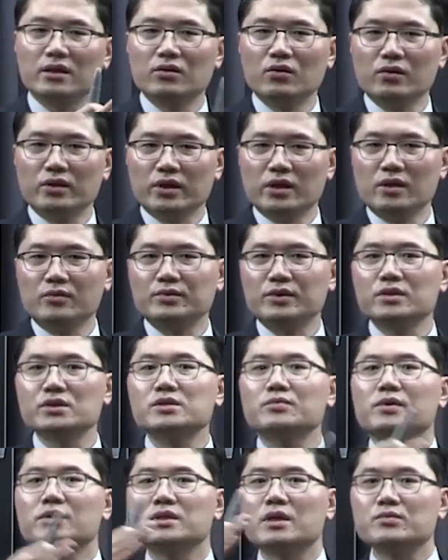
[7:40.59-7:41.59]
1월 1일부터
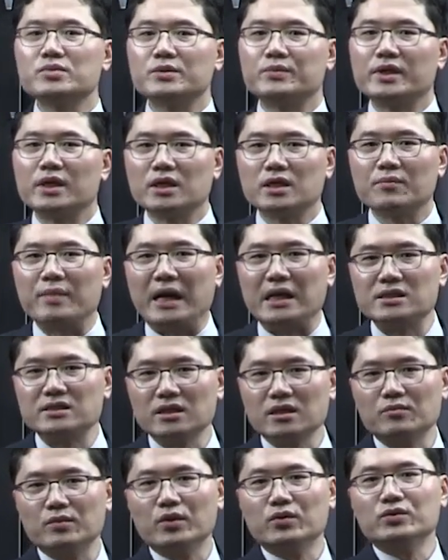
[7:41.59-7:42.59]
12월 31일까지
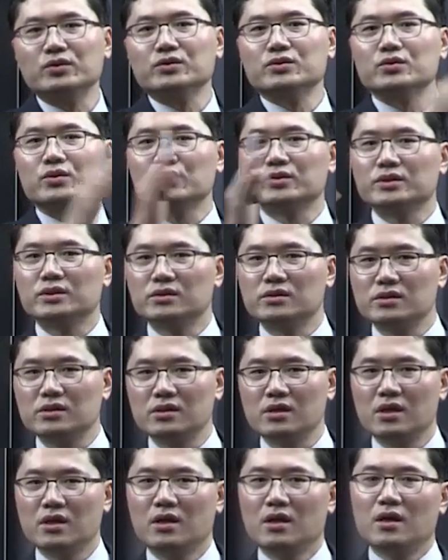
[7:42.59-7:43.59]
발생한 모든
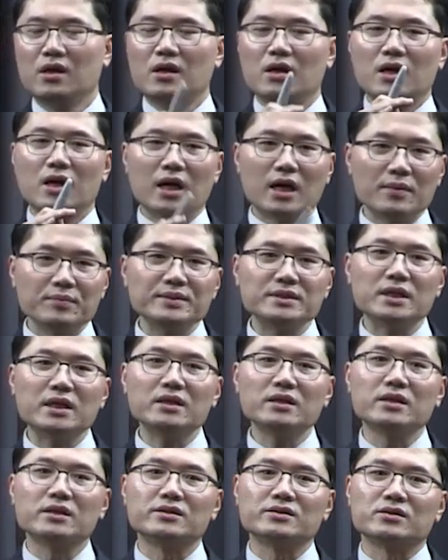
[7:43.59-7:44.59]
소득을
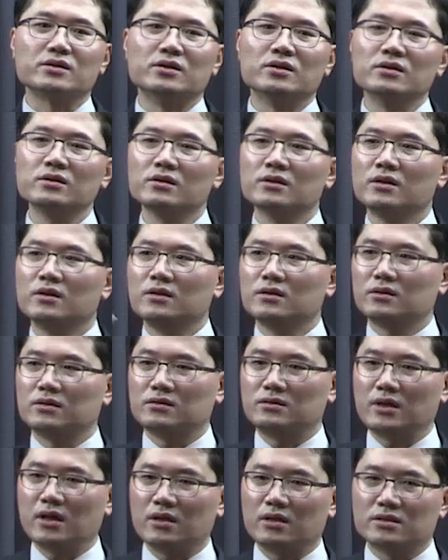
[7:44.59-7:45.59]
합산해서
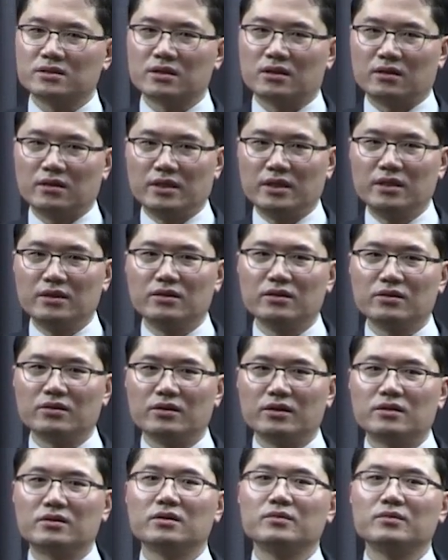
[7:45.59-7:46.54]
딱 이제 있는 거예요.